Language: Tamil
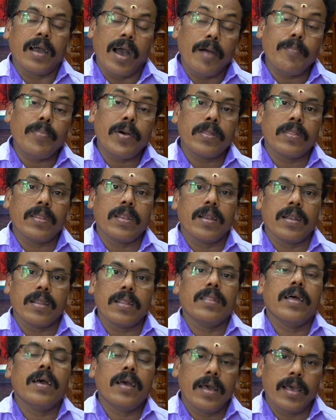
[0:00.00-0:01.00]

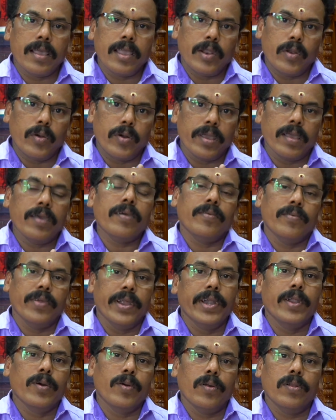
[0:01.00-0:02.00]
காப்பாற்றணுன்றது தான் என்னுடைய
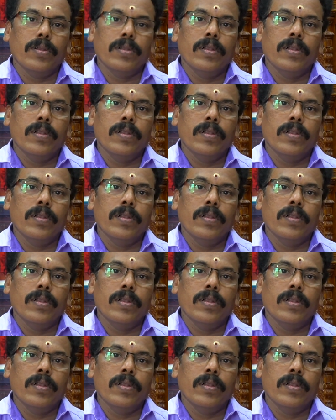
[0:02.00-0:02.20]
வேண்டுகோள்